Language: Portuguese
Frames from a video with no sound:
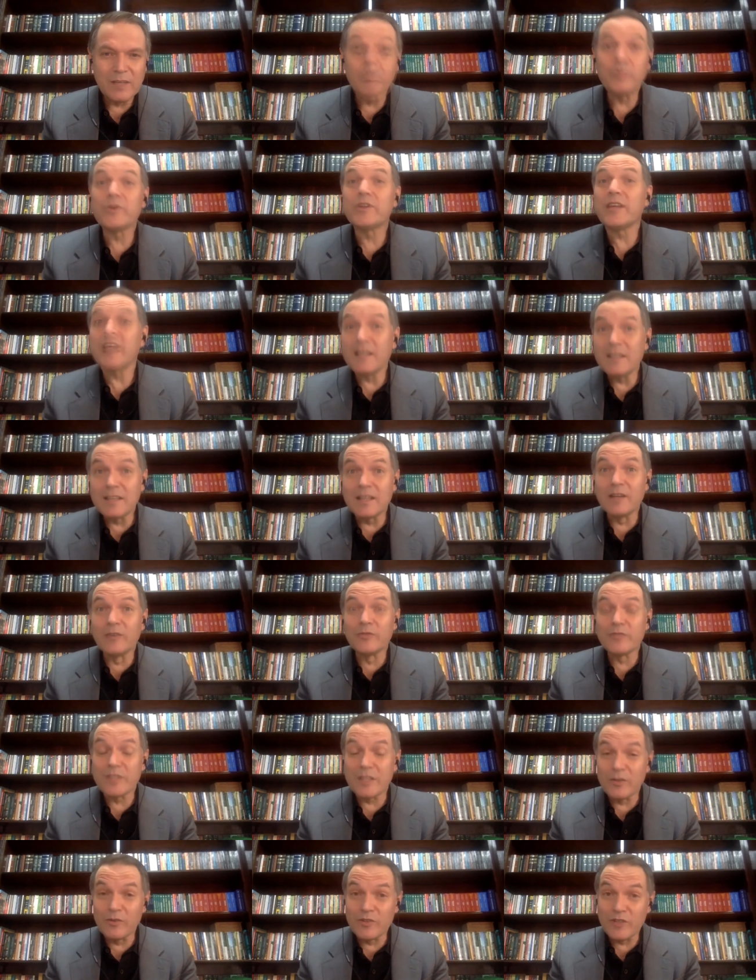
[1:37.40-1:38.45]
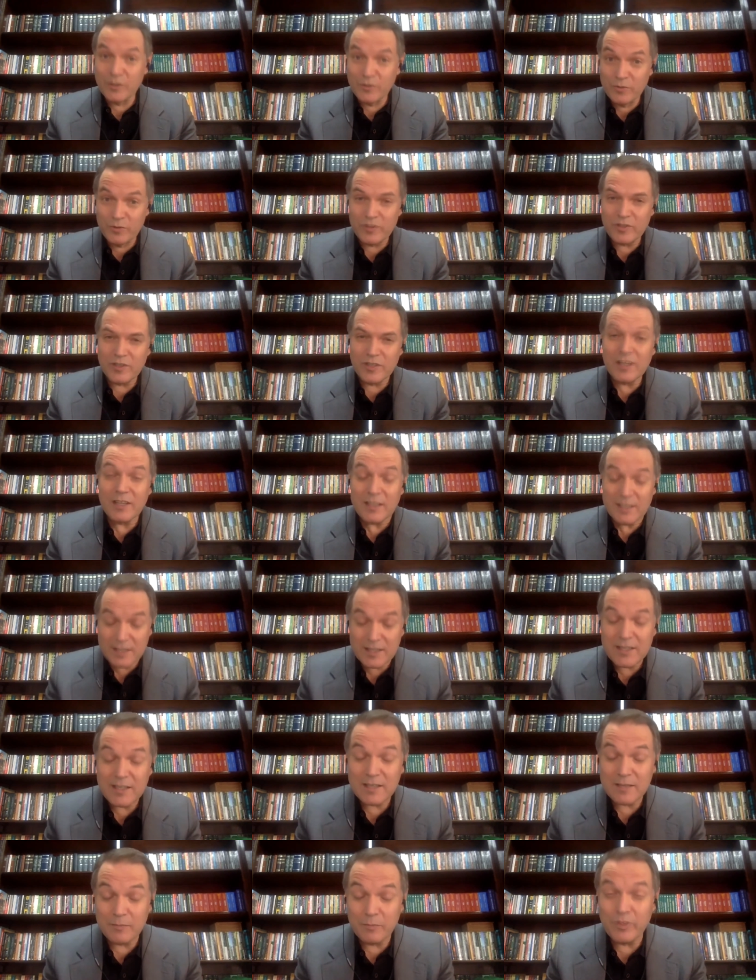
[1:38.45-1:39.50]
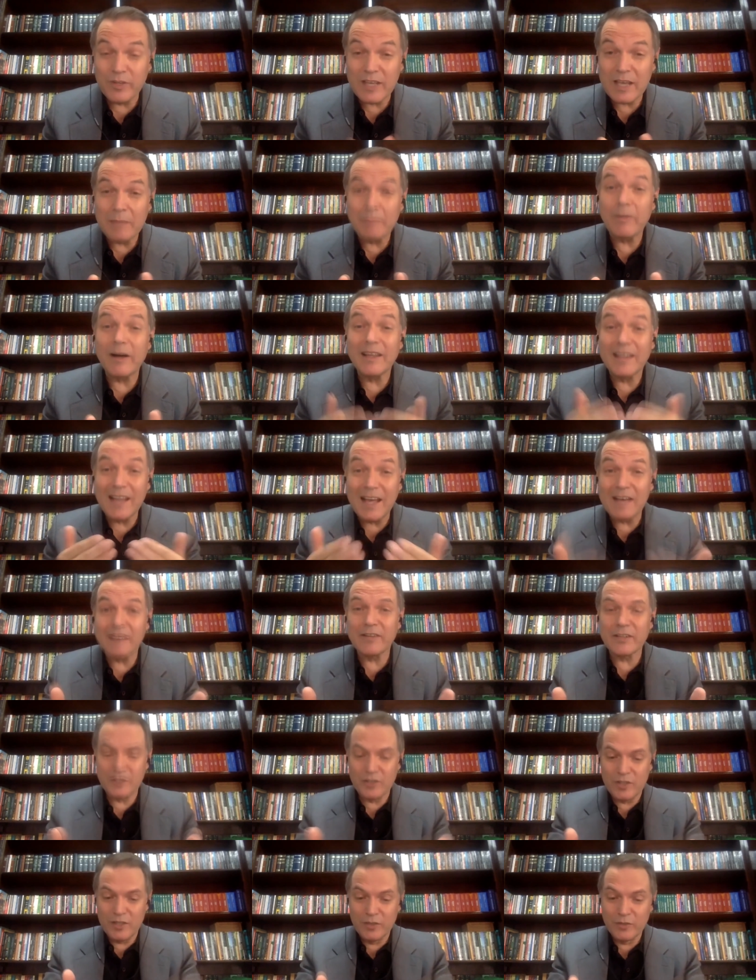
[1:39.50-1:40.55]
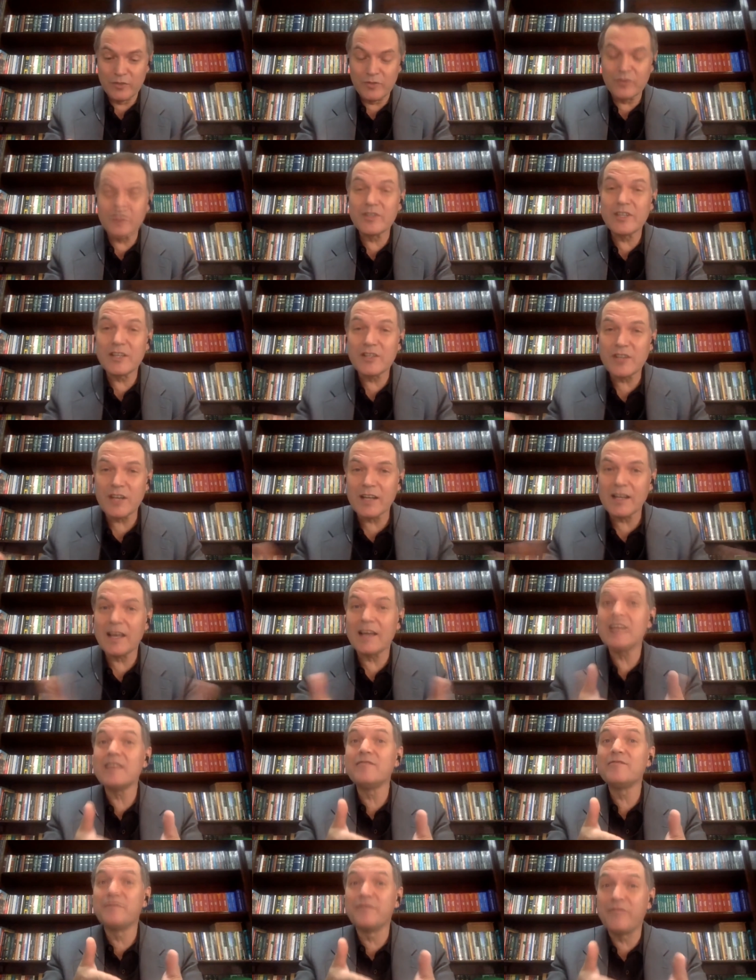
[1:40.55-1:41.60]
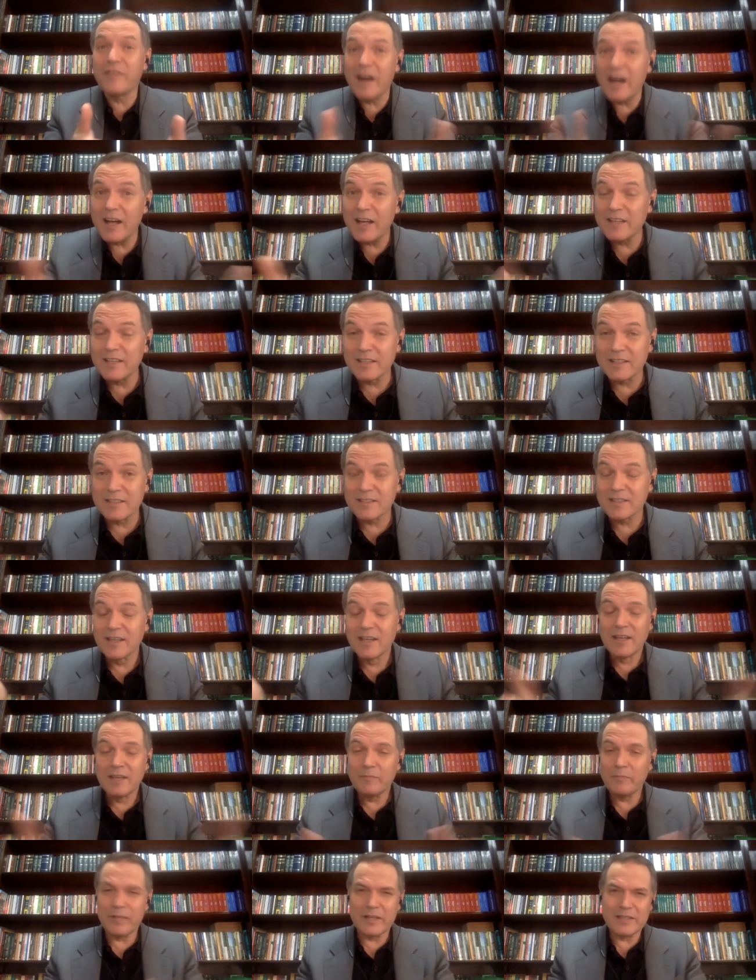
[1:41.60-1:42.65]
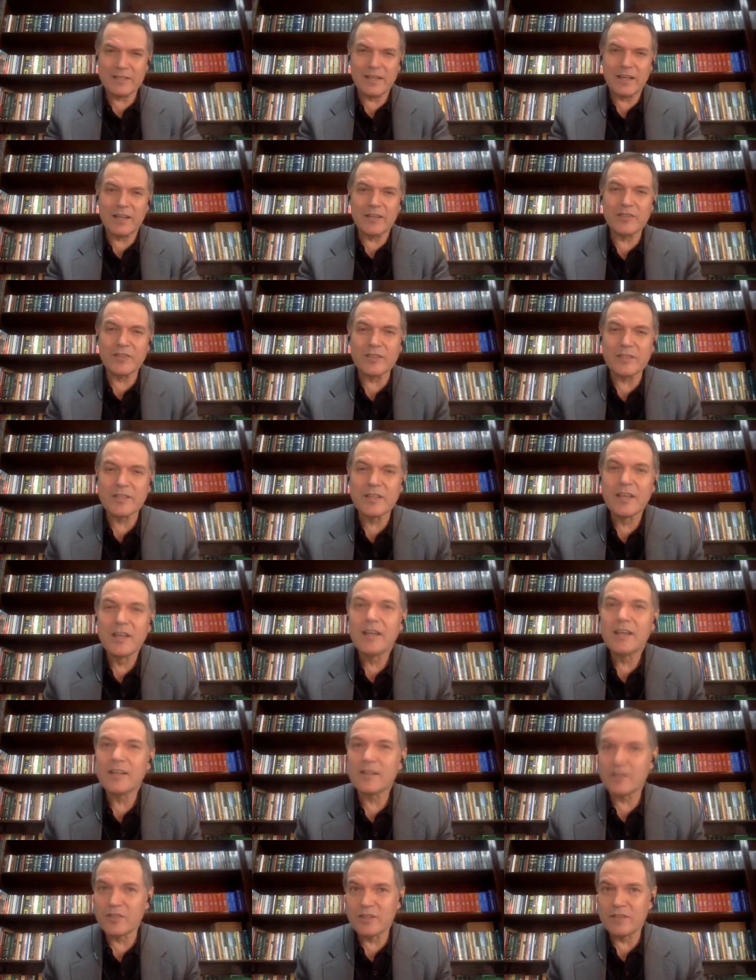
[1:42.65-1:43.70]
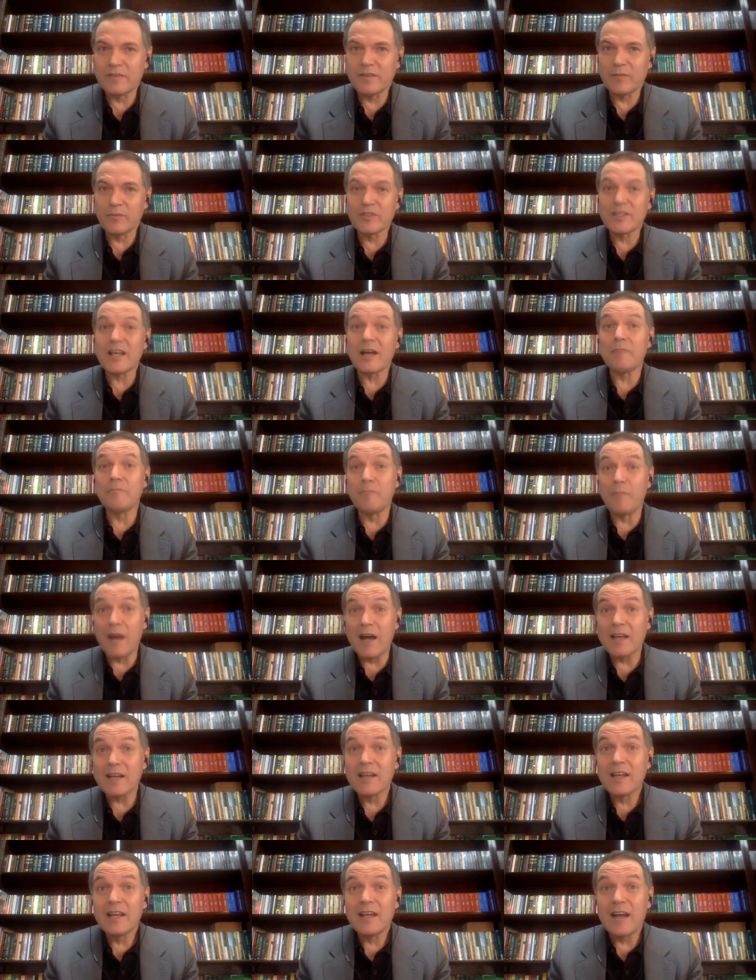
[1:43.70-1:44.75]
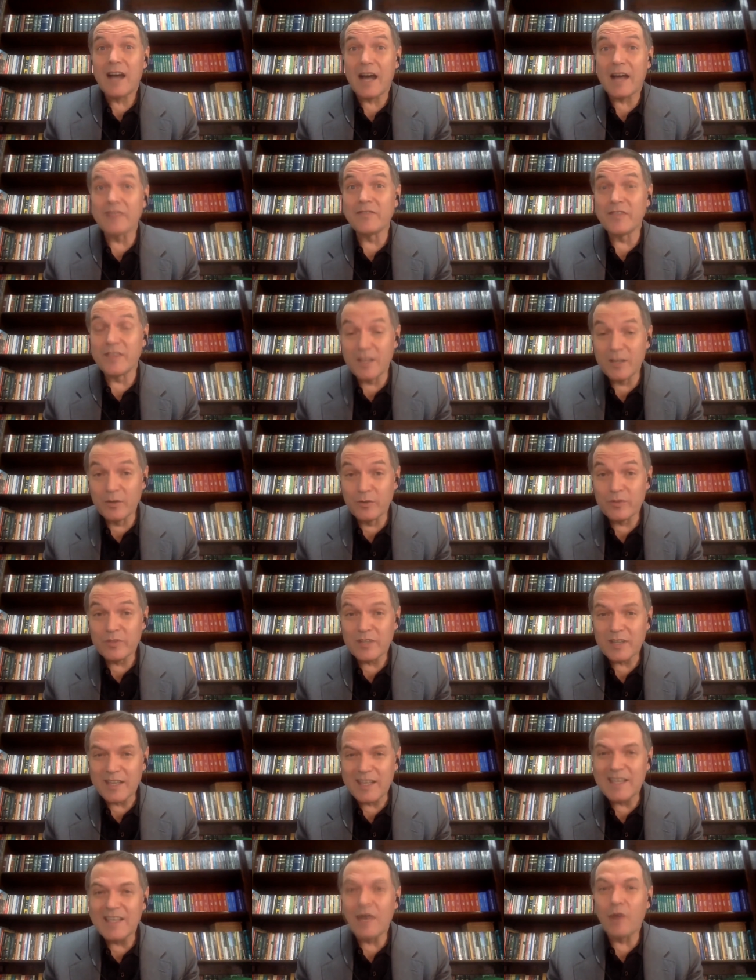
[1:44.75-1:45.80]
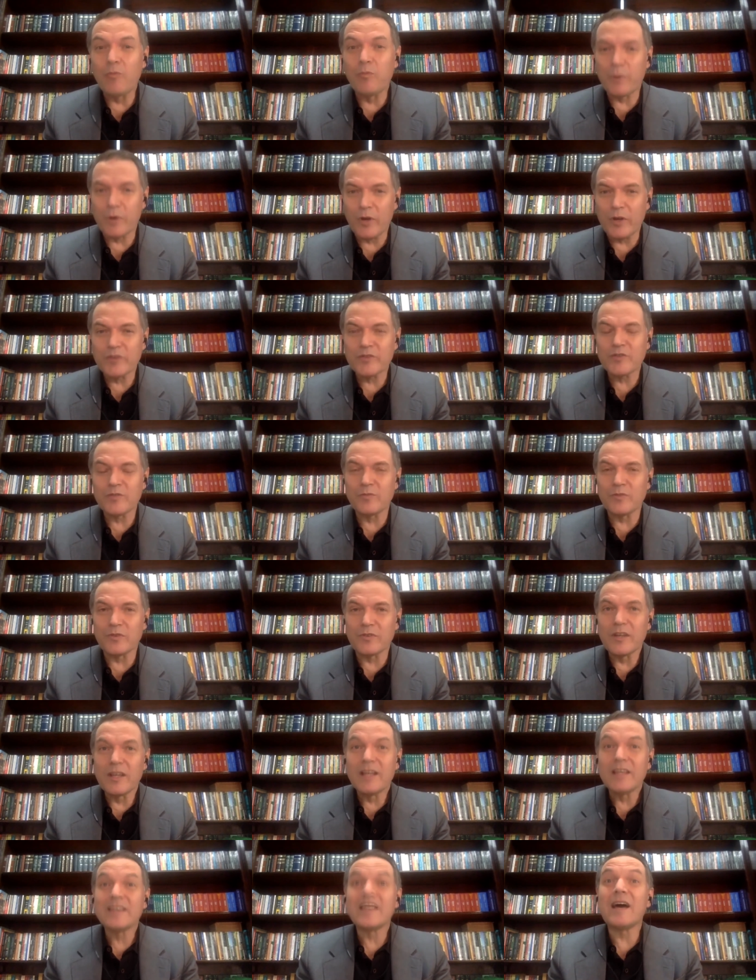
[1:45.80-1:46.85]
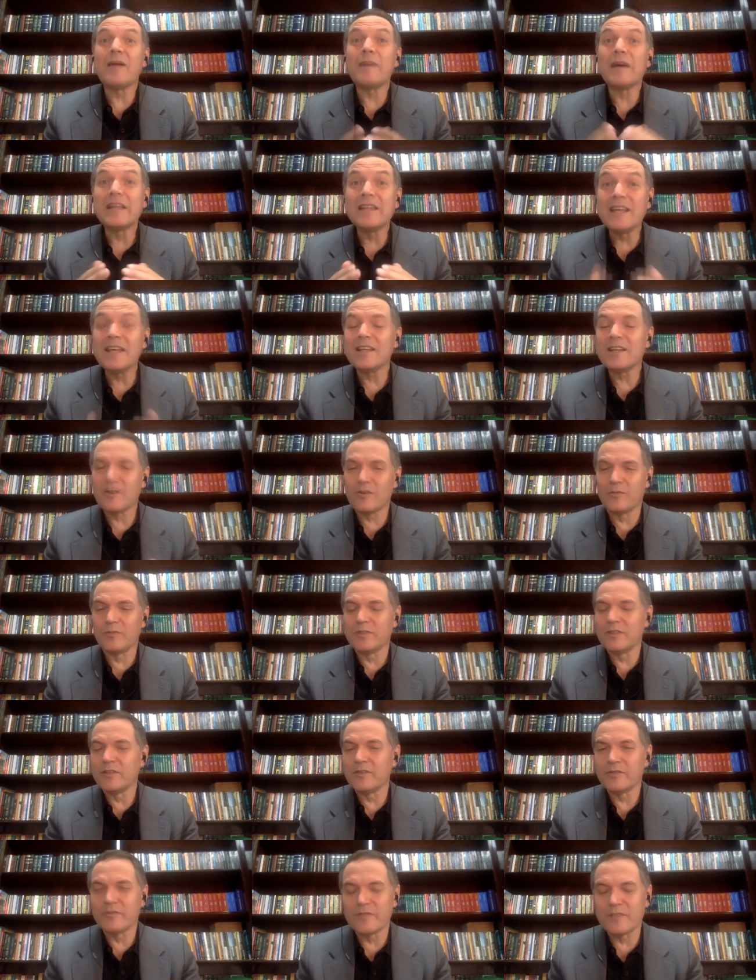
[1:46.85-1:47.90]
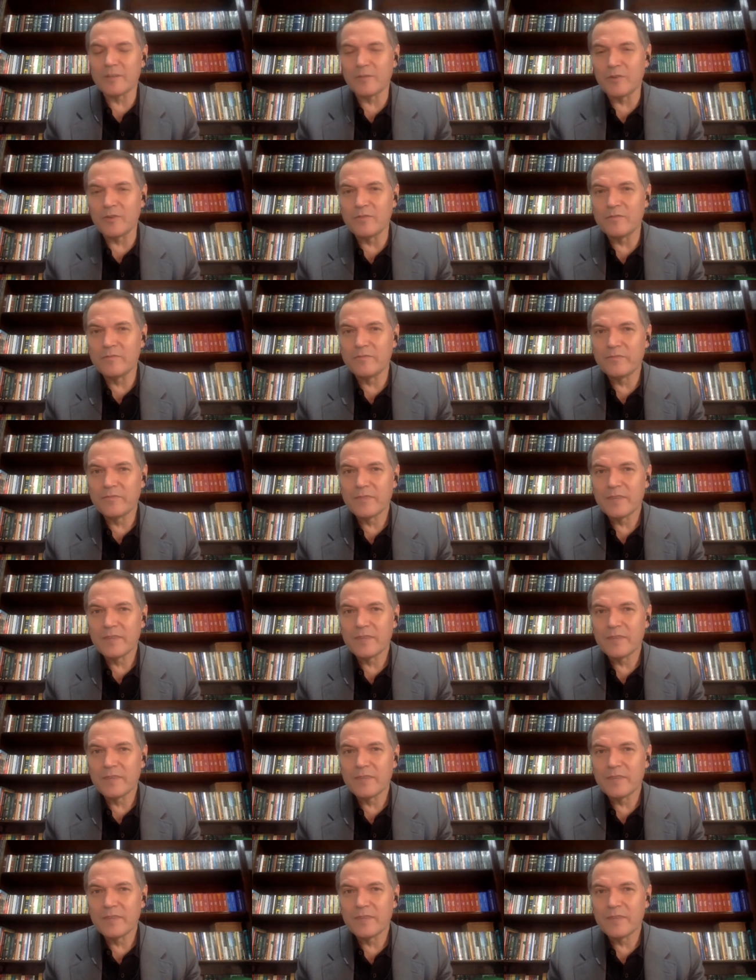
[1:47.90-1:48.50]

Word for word: Por que então o Senhor Jesus, te, é, eh, é, eh, porque a palavra de Deus nos deixa claro em várias passagens que nós devemos amar a Deus e ao próximo da maneira como Deus nos amou?